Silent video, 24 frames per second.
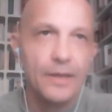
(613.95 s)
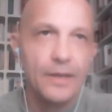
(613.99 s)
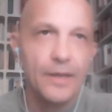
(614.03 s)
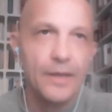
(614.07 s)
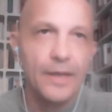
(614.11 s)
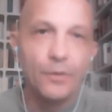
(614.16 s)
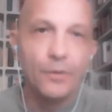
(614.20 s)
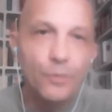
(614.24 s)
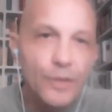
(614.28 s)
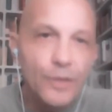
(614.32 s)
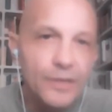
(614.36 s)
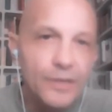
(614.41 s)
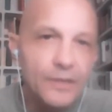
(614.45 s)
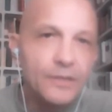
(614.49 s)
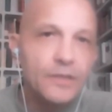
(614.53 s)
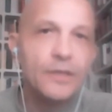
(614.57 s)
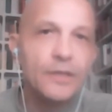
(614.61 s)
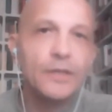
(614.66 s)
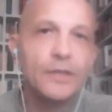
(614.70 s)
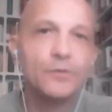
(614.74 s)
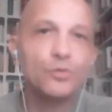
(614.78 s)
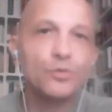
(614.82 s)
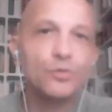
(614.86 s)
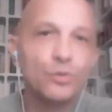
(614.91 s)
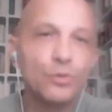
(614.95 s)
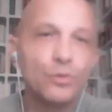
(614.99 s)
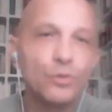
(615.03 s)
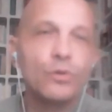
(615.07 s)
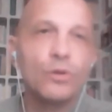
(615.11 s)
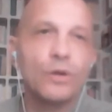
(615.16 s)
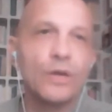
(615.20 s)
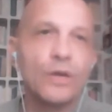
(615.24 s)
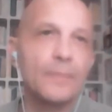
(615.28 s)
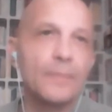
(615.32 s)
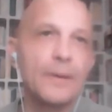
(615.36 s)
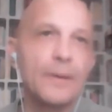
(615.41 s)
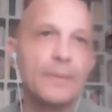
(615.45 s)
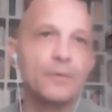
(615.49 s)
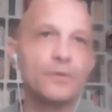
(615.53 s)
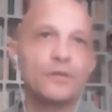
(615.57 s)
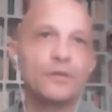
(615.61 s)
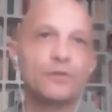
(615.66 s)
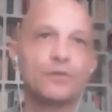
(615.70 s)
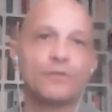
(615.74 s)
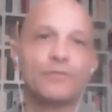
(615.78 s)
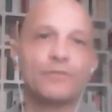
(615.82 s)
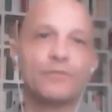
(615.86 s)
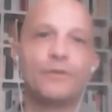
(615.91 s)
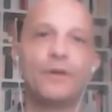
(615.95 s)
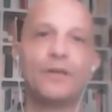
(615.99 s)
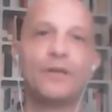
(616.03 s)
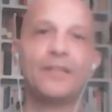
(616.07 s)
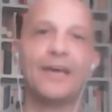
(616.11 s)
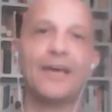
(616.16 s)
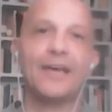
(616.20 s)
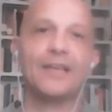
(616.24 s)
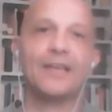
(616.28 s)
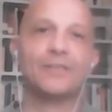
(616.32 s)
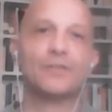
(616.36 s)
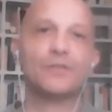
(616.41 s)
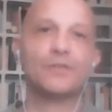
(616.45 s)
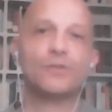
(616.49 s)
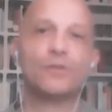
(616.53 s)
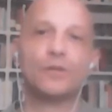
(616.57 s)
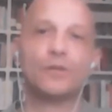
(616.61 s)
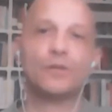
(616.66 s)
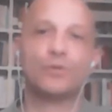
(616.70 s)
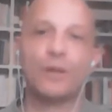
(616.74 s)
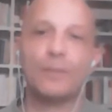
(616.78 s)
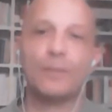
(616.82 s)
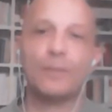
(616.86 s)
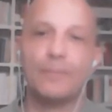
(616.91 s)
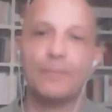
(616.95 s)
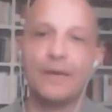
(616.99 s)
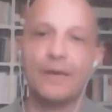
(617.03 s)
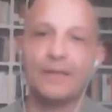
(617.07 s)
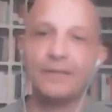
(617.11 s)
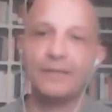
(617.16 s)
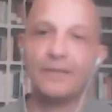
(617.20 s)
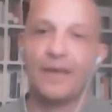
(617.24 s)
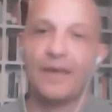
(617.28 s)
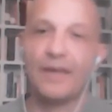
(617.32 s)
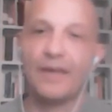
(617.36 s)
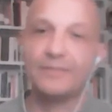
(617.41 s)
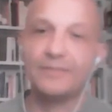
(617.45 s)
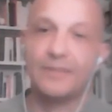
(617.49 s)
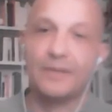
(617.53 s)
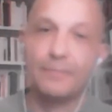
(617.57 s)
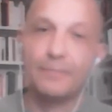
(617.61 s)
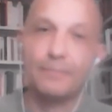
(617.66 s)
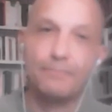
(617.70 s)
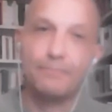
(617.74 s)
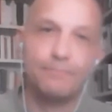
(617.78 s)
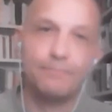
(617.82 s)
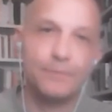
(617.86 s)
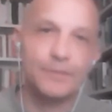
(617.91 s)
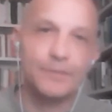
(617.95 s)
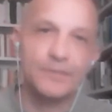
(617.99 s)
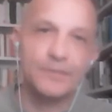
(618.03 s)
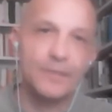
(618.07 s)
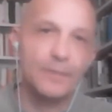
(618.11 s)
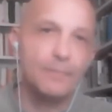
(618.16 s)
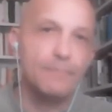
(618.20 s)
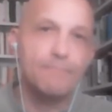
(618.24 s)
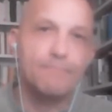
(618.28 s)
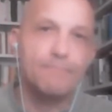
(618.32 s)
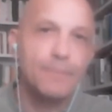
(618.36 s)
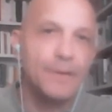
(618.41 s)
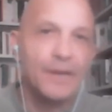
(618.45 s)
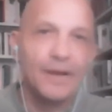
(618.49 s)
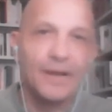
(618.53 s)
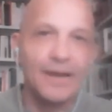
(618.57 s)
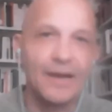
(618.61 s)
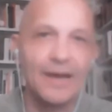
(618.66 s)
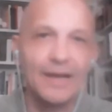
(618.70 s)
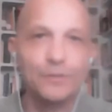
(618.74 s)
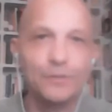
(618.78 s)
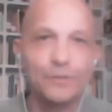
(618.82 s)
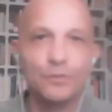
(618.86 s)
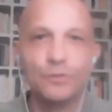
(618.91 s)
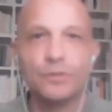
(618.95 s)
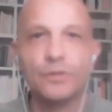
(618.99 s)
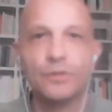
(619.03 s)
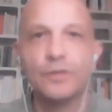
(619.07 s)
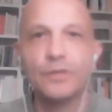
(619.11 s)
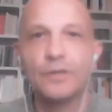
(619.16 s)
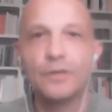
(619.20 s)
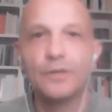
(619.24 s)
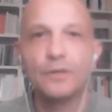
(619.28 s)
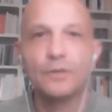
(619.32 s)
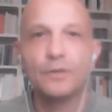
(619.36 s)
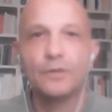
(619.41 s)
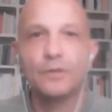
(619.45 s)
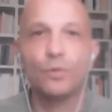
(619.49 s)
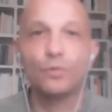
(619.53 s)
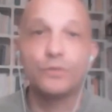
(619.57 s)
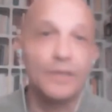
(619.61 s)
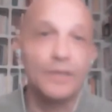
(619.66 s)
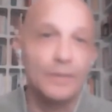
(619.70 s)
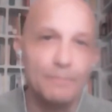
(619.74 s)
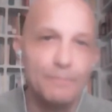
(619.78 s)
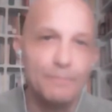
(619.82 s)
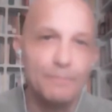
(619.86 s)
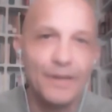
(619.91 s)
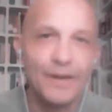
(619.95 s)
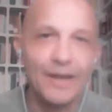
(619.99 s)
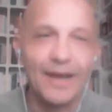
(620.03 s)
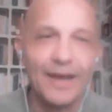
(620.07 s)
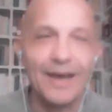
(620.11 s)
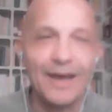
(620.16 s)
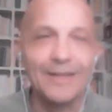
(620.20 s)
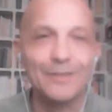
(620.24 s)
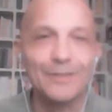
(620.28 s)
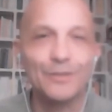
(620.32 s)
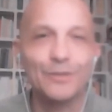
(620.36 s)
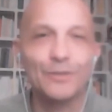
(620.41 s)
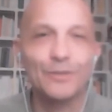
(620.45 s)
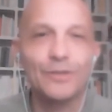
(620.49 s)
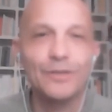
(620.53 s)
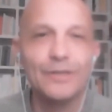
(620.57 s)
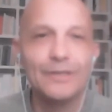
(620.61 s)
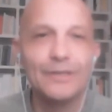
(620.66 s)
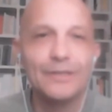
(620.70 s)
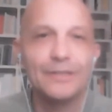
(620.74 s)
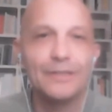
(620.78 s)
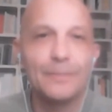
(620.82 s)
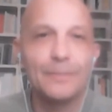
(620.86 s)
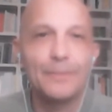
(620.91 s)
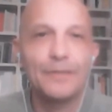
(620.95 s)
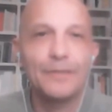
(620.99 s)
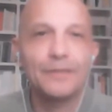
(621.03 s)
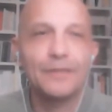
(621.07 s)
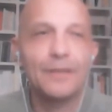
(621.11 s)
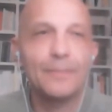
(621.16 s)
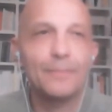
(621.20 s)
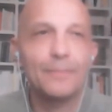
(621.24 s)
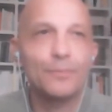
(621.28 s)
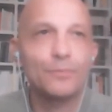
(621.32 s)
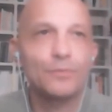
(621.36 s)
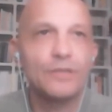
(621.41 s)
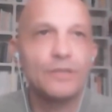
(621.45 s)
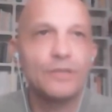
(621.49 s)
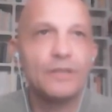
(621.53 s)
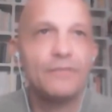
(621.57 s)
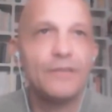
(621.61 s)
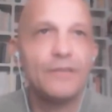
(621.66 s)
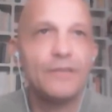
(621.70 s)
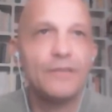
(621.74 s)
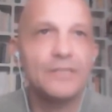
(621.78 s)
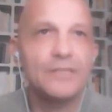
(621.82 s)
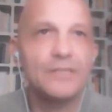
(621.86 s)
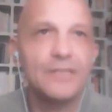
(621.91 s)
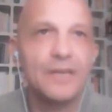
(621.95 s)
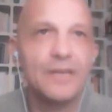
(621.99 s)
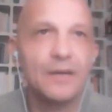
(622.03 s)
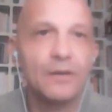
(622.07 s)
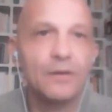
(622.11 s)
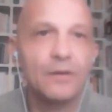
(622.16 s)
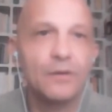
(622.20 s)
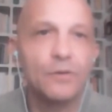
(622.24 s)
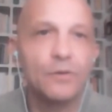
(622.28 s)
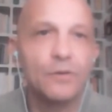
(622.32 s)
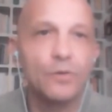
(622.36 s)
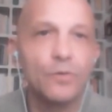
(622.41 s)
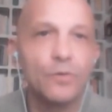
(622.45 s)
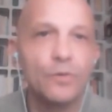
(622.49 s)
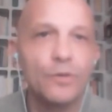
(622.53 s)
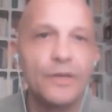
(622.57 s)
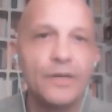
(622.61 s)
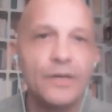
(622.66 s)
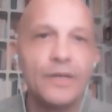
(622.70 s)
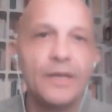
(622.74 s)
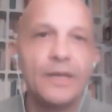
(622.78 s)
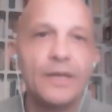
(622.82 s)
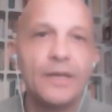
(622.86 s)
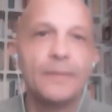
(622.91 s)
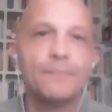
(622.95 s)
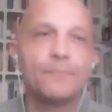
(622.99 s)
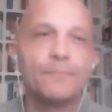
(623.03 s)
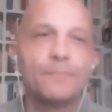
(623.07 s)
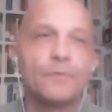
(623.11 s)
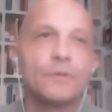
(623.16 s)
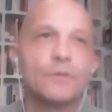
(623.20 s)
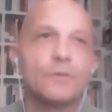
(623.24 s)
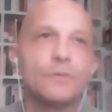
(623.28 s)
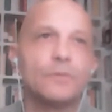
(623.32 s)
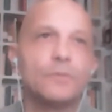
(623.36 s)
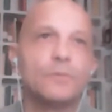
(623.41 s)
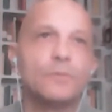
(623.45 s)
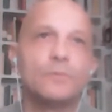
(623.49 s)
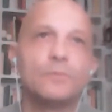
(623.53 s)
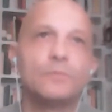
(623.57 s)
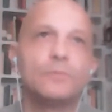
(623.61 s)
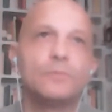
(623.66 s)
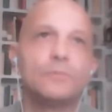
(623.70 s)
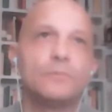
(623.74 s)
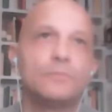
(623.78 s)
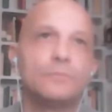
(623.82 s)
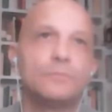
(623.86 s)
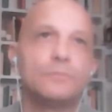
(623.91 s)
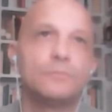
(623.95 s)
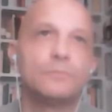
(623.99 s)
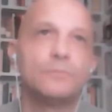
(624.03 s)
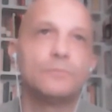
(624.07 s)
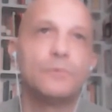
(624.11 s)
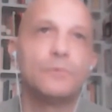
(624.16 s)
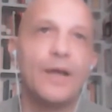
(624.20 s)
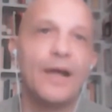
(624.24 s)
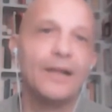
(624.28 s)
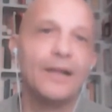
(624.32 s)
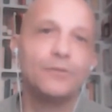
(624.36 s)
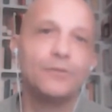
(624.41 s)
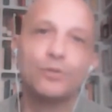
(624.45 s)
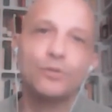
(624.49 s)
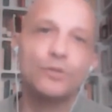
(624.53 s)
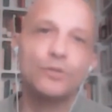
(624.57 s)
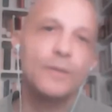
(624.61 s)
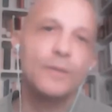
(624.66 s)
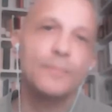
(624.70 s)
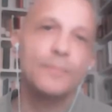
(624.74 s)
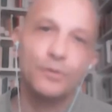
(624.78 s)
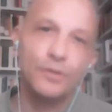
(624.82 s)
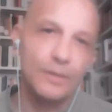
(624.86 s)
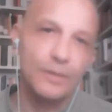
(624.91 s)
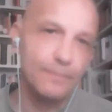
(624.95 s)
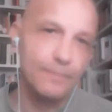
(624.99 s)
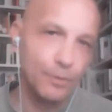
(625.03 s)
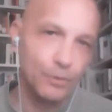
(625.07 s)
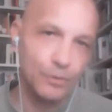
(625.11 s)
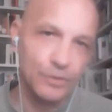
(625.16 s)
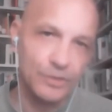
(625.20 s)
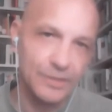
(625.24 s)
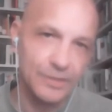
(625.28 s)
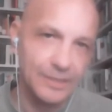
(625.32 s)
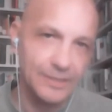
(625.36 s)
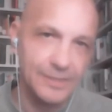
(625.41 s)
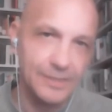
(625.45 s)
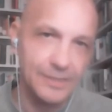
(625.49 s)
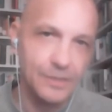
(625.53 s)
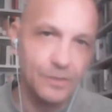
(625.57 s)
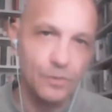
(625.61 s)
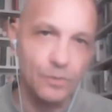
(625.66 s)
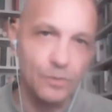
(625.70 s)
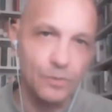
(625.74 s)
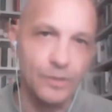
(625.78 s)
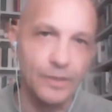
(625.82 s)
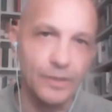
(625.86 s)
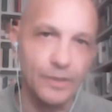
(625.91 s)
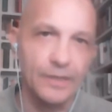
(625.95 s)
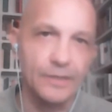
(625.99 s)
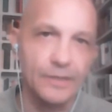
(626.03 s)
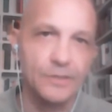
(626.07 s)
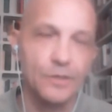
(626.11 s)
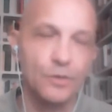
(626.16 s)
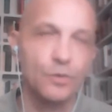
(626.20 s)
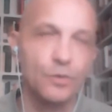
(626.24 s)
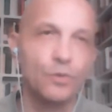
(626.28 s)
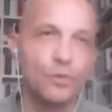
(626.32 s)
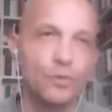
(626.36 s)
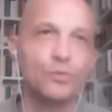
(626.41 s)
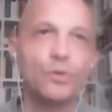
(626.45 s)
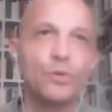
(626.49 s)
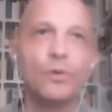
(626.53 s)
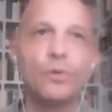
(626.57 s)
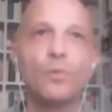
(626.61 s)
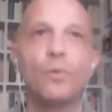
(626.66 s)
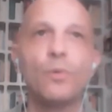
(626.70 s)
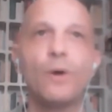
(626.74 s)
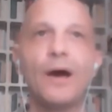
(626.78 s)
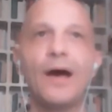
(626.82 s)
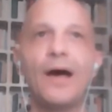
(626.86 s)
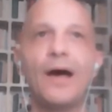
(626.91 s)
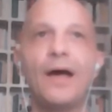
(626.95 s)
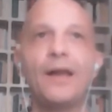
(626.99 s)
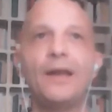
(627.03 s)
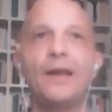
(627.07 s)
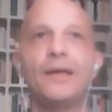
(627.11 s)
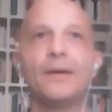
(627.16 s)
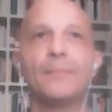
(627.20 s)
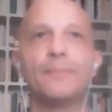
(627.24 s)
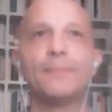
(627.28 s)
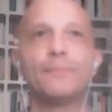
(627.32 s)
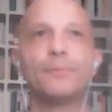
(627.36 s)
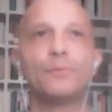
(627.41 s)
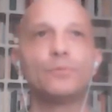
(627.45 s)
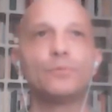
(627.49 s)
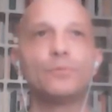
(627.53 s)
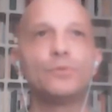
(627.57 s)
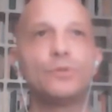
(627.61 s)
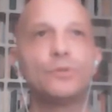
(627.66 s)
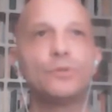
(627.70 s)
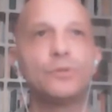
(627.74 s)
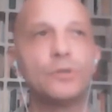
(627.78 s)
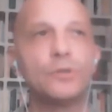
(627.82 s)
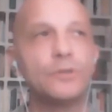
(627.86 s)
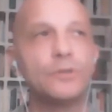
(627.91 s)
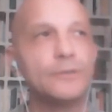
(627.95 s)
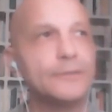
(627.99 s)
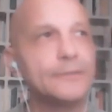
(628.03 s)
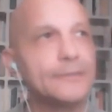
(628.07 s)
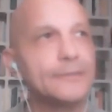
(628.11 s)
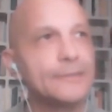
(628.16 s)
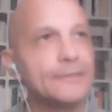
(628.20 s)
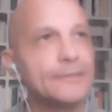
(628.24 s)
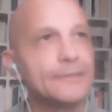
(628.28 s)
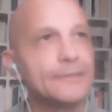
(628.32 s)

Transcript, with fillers: e quindi tutto quello che abbiamo detto fino adesso naturalmente è tem- stemperato o temperato, dipende dai punti di vista, con mhmm, un altro tipo di impostazione, secondo il quale appunto